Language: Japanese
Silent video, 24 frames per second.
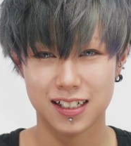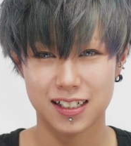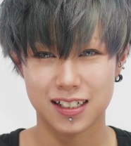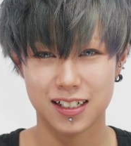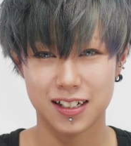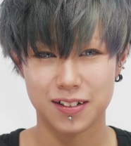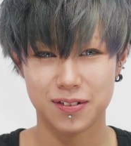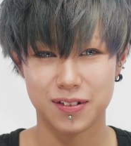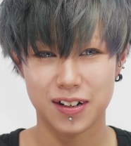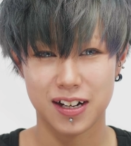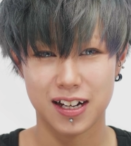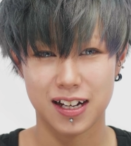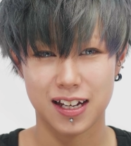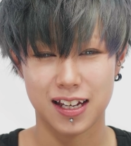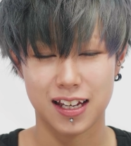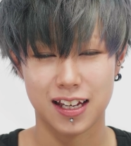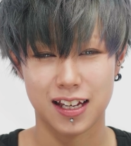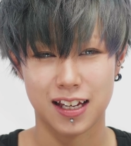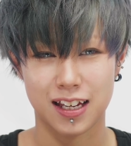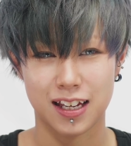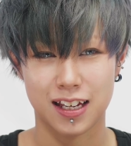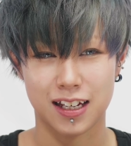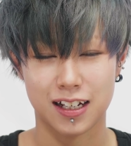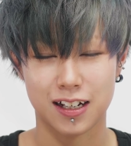これは、
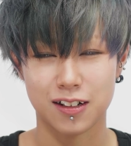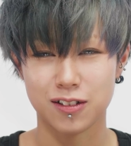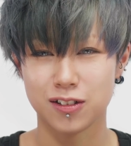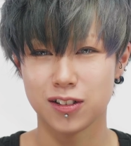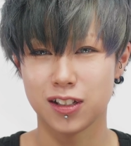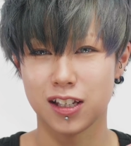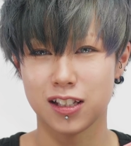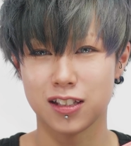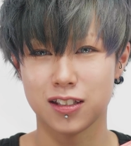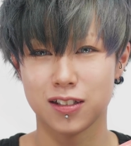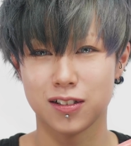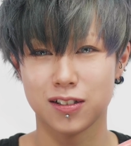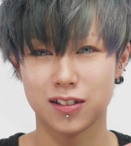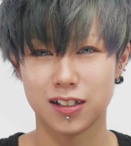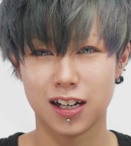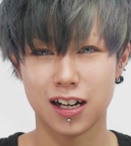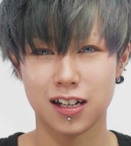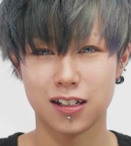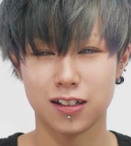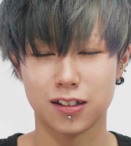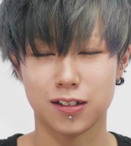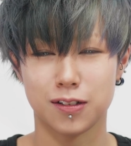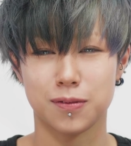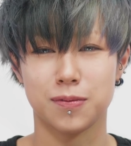えー、顔の血色
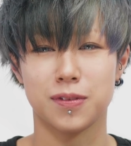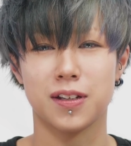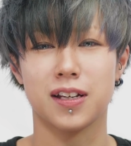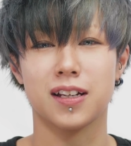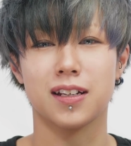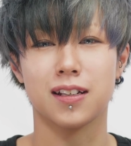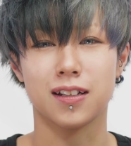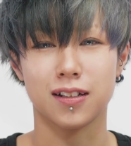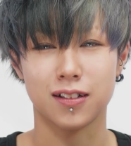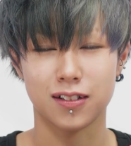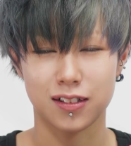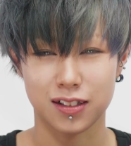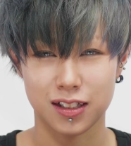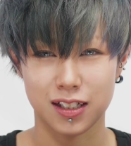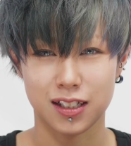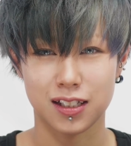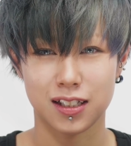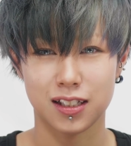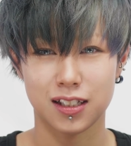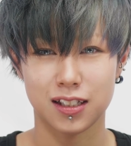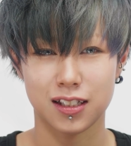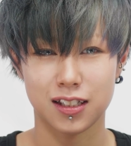がよく見えるように、